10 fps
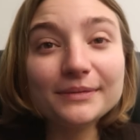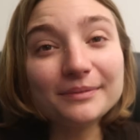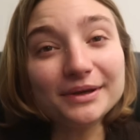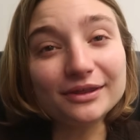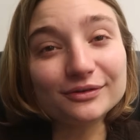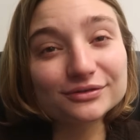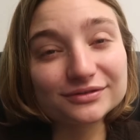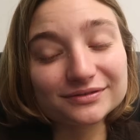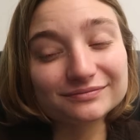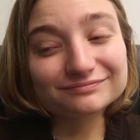
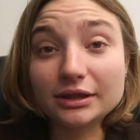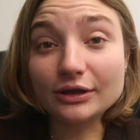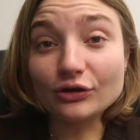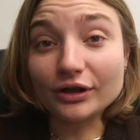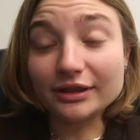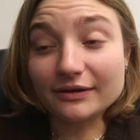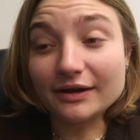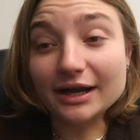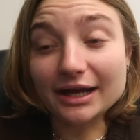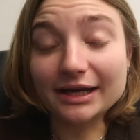Bienvenidos. Tengo que
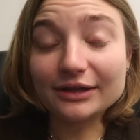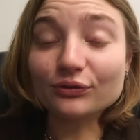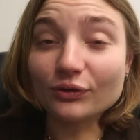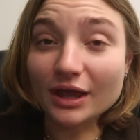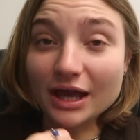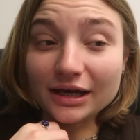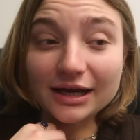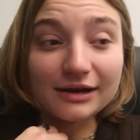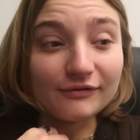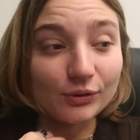trabajar, estudiar,
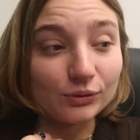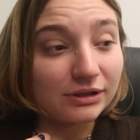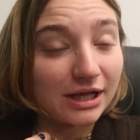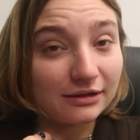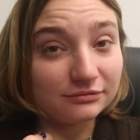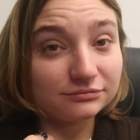ir a la facultad.